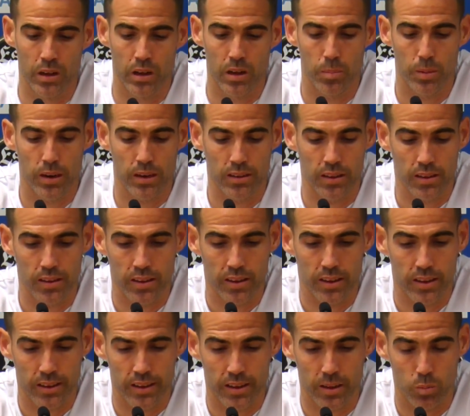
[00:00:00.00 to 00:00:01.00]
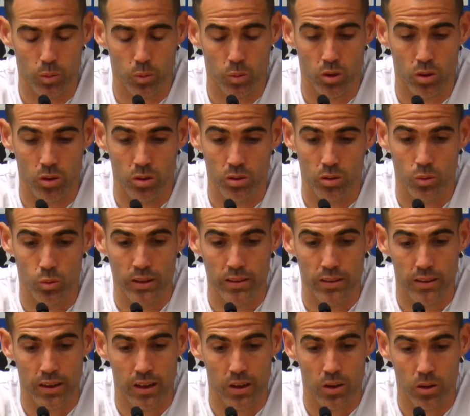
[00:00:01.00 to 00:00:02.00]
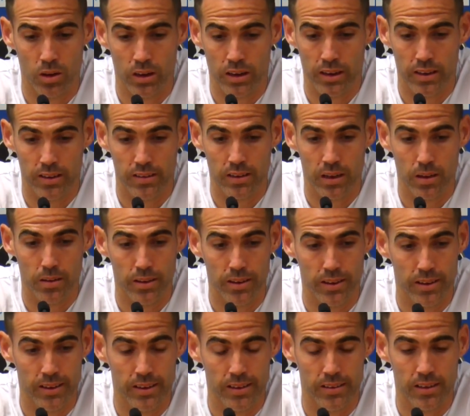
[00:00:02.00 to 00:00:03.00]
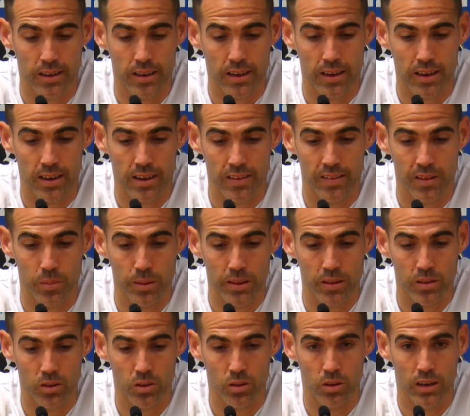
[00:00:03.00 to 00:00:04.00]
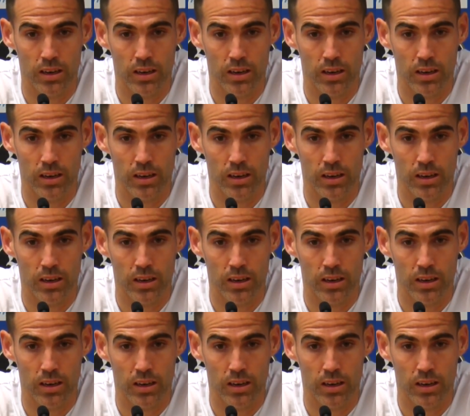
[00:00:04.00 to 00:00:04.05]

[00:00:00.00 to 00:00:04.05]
aparte de, pues bueno, un entrenador que sabe sacarle rendimiento